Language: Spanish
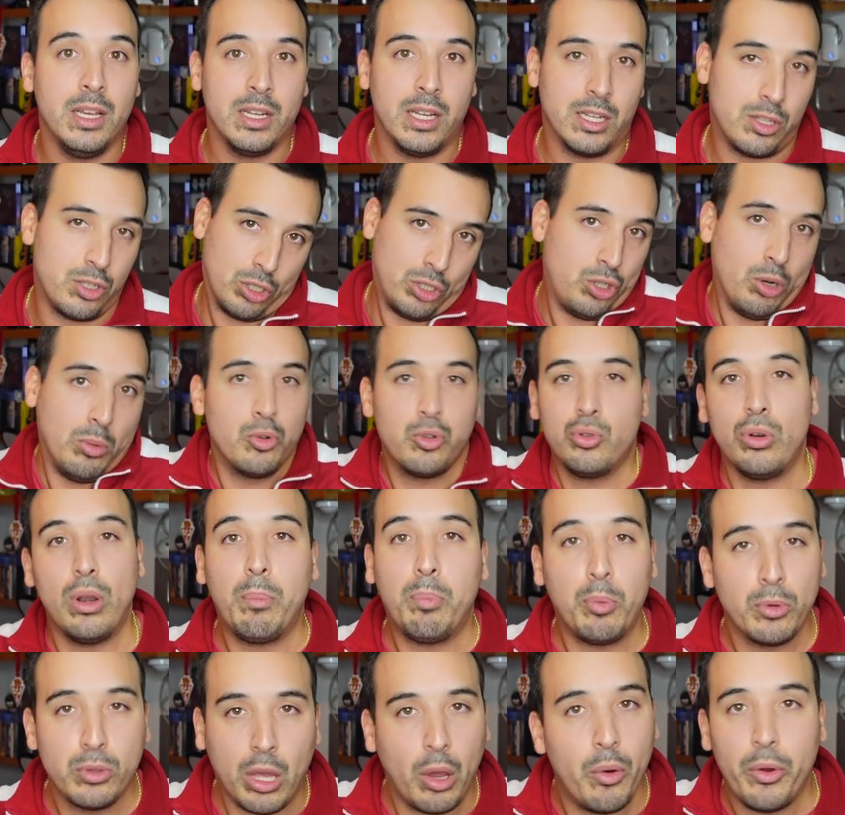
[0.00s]
Somos una
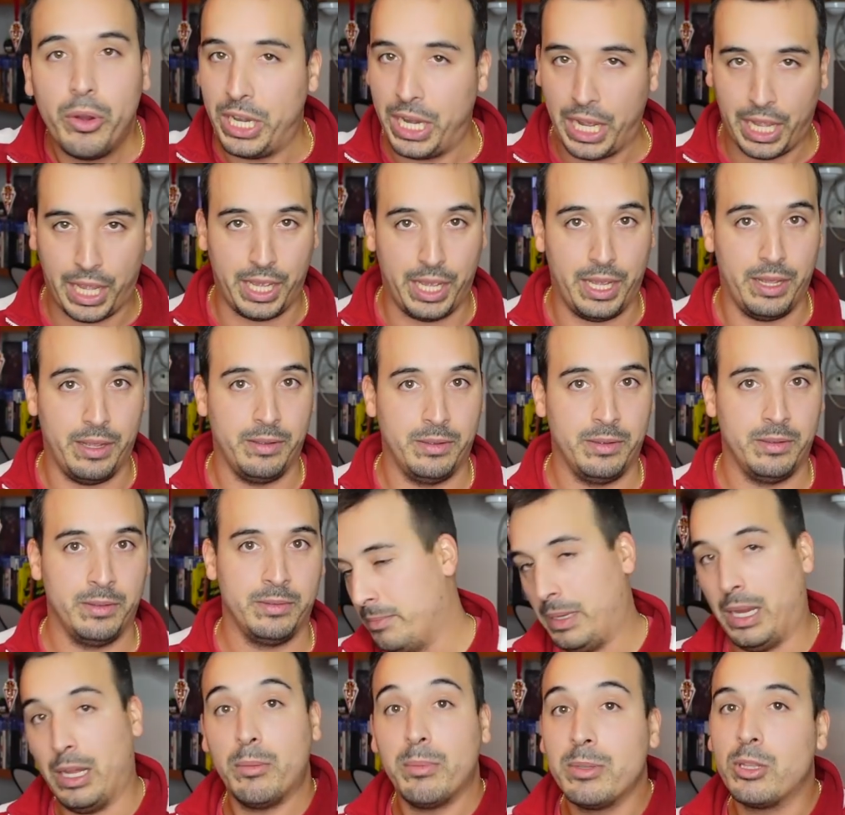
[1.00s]
puta ONG.
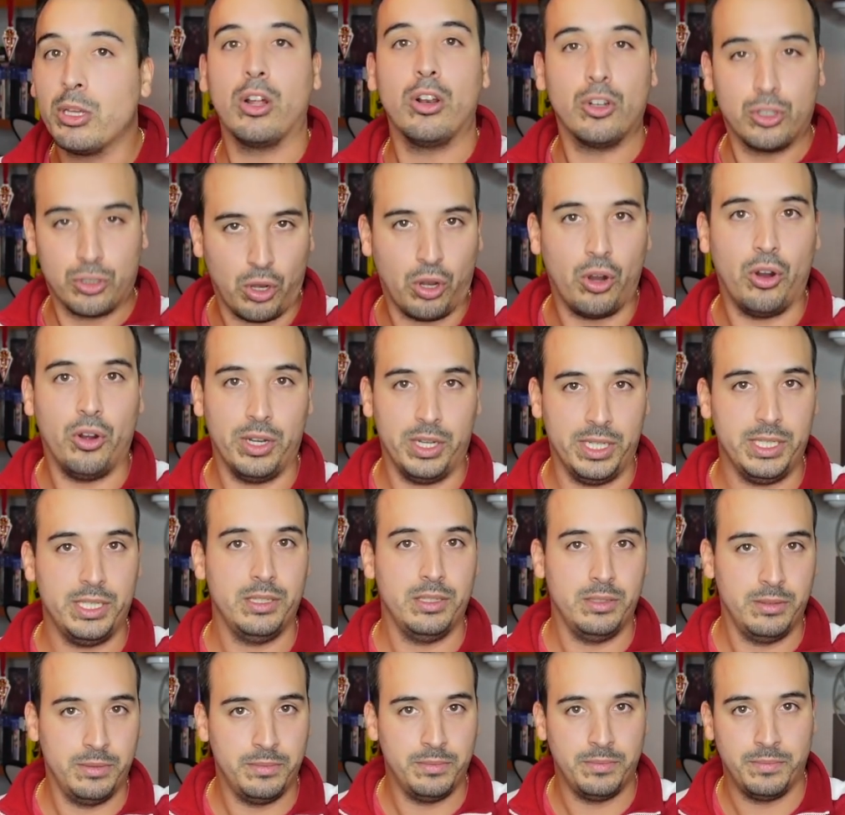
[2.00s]
Ahora me toco los
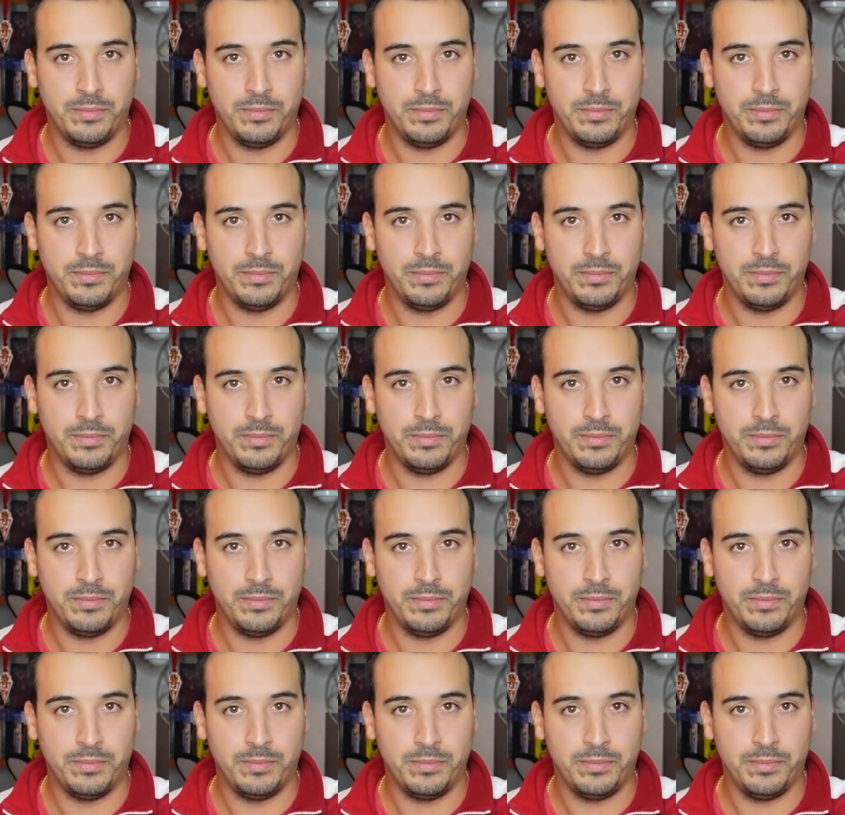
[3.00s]
cojones.